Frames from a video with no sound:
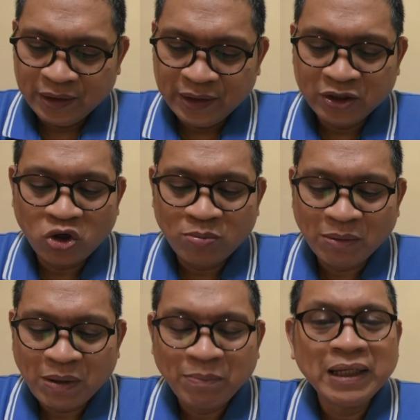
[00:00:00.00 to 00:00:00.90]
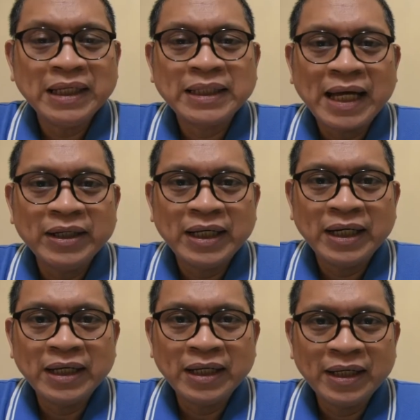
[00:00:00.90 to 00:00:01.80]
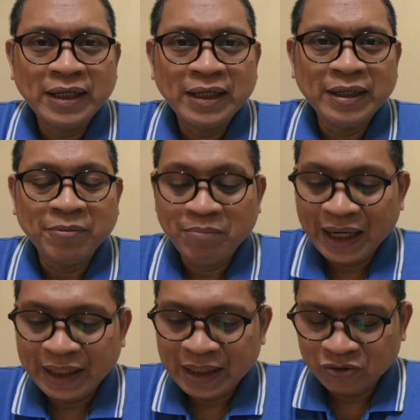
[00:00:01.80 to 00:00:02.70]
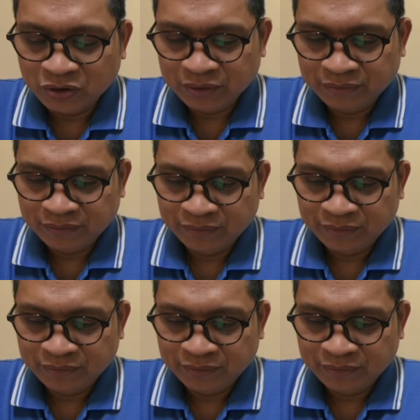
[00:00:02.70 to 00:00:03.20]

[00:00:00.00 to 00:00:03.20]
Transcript: Dito, magpapalit tayo ng uh, background.